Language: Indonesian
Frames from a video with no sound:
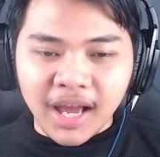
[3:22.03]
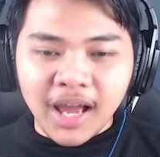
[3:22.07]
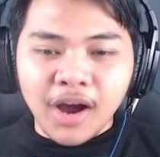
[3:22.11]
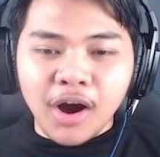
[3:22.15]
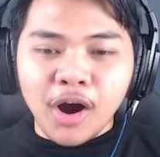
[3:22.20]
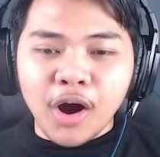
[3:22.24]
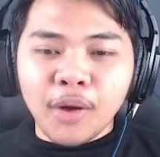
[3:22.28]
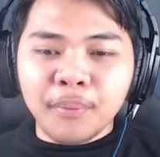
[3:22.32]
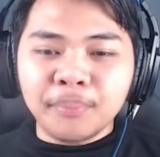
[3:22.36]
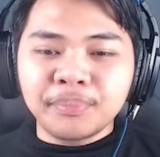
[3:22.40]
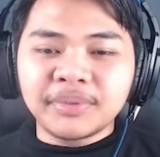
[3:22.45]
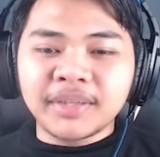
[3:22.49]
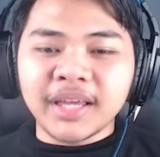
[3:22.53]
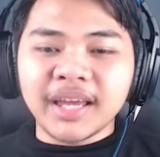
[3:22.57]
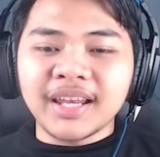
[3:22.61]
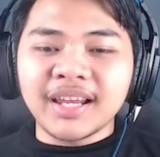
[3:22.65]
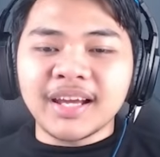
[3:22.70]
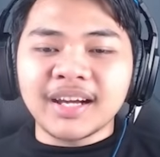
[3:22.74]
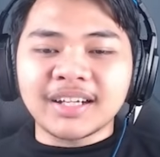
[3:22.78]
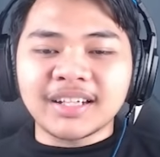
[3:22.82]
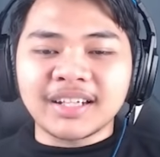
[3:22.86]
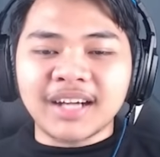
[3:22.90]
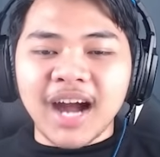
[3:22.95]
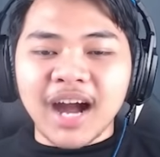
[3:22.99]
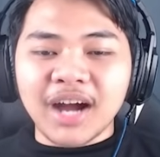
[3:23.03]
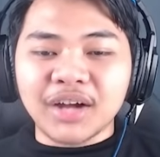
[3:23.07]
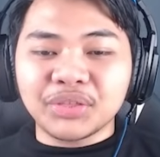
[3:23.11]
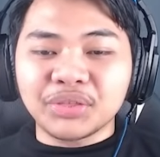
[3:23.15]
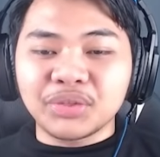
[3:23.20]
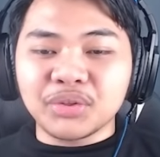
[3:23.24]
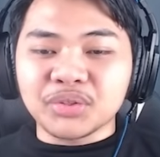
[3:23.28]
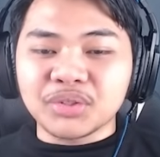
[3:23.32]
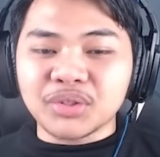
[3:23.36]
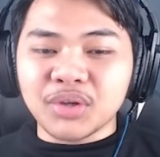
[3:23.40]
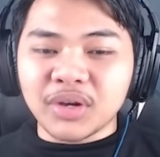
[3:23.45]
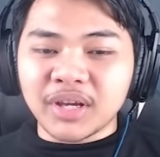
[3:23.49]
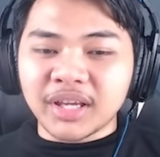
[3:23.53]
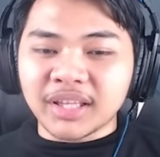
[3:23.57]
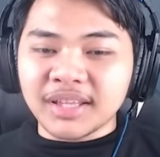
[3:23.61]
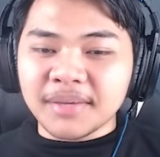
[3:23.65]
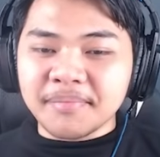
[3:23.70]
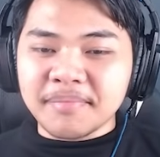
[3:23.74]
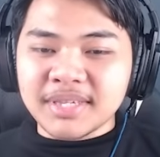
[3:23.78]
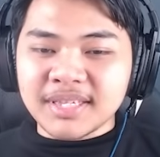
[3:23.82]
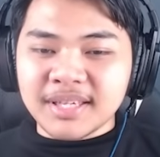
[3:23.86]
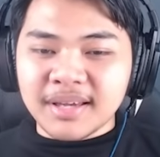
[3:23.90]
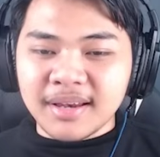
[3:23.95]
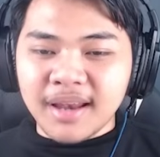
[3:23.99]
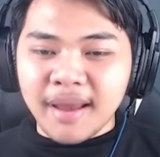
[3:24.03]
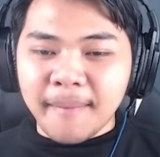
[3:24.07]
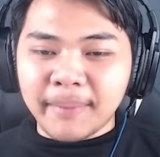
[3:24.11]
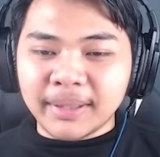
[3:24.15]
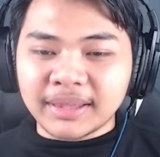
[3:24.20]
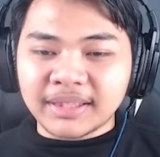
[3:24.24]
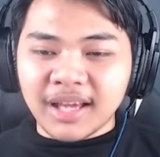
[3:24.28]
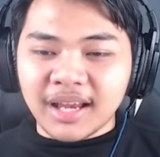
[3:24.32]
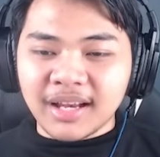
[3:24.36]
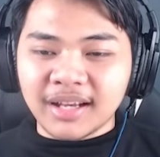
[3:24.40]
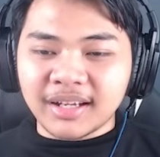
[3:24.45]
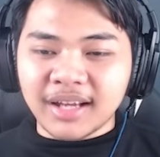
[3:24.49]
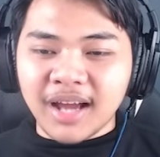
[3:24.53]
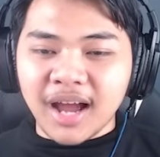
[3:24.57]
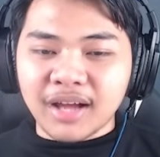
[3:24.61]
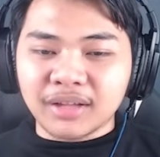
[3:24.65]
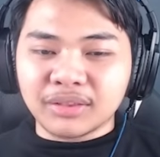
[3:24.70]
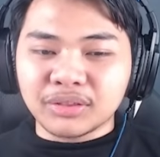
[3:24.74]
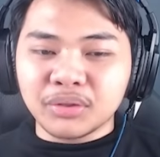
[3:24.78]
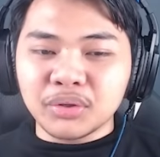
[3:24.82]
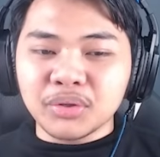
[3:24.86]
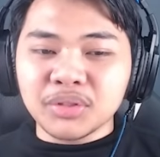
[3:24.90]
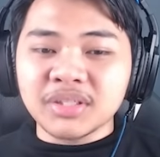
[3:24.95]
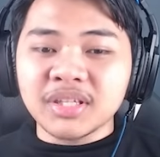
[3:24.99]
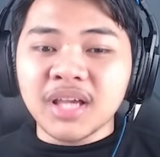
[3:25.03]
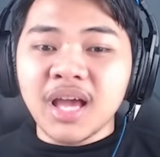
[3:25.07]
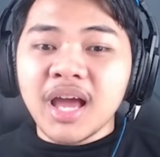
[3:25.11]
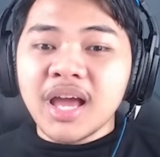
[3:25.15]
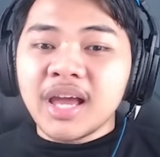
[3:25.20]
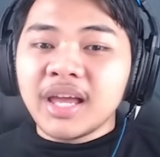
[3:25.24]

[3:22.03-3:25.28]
Obtain a cactus. Oh, kita bisa mendapatkan kaktus.